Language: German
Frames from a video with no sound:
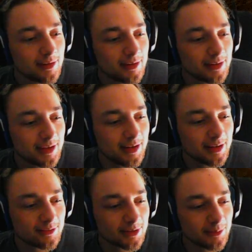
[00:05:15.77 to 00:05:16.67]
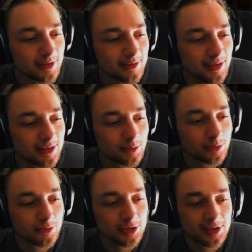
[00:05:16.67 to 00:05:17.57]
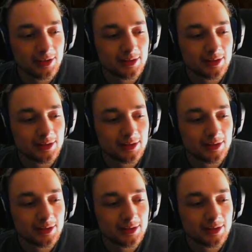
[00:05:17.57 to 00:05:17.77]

Äh, Kenny, was machst du eigentlich beruflich?